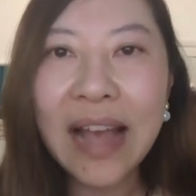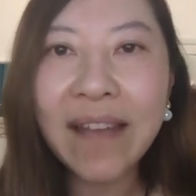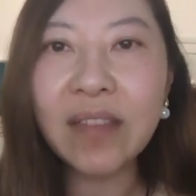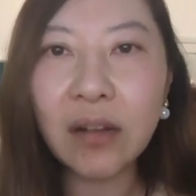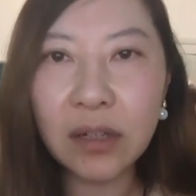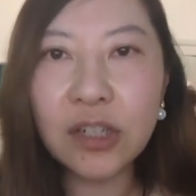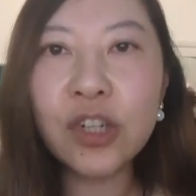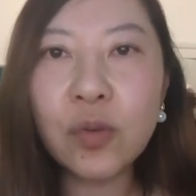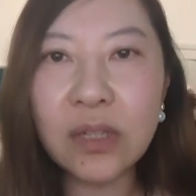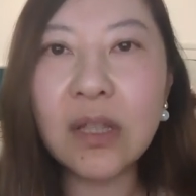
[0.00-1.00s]
看到和
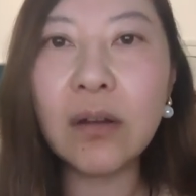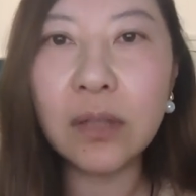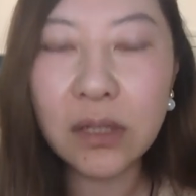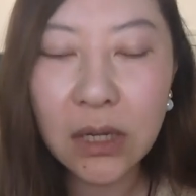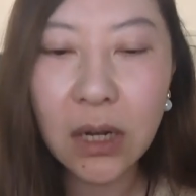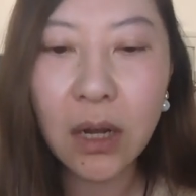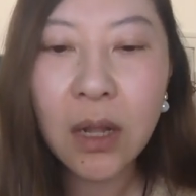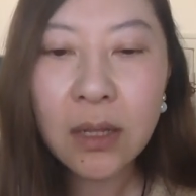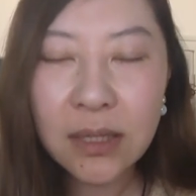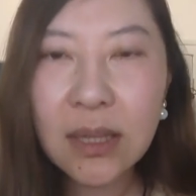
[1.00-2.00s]
收集到的这个
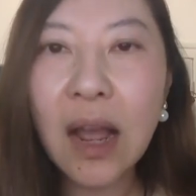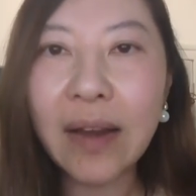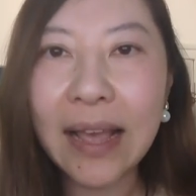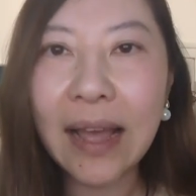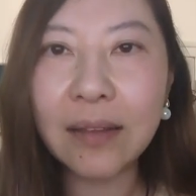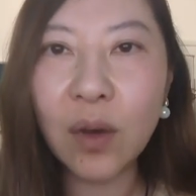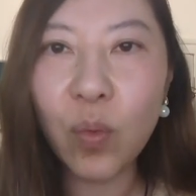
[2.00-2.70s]
资料来看呢，